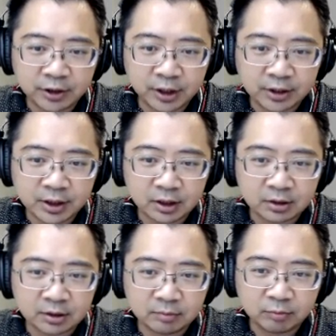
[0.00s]
这里也讲，
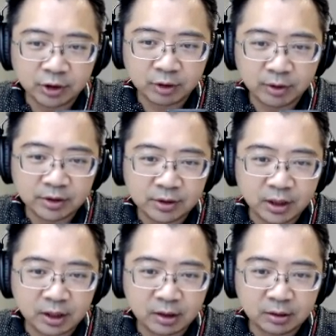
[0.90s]
目前为止
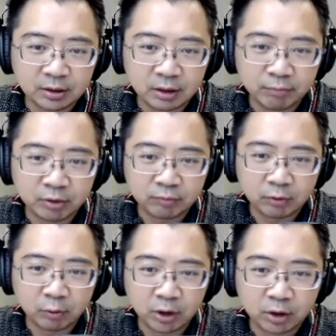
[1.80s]
啊，你看 Proof
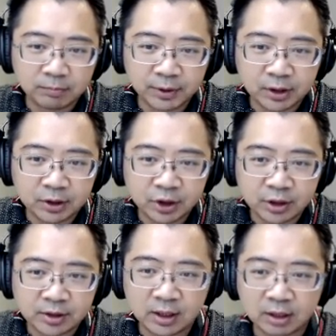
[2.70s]
of Work Beacon
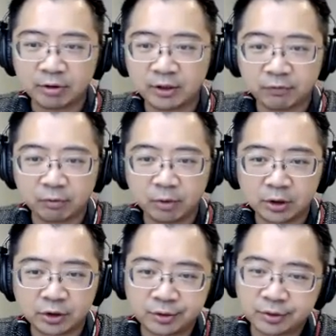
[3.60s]
Chain Now Ready for
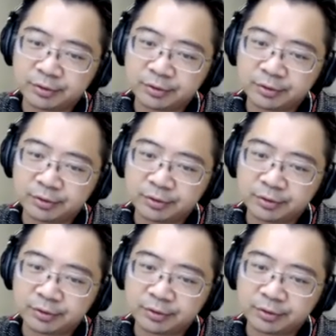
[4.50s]
Merge， 就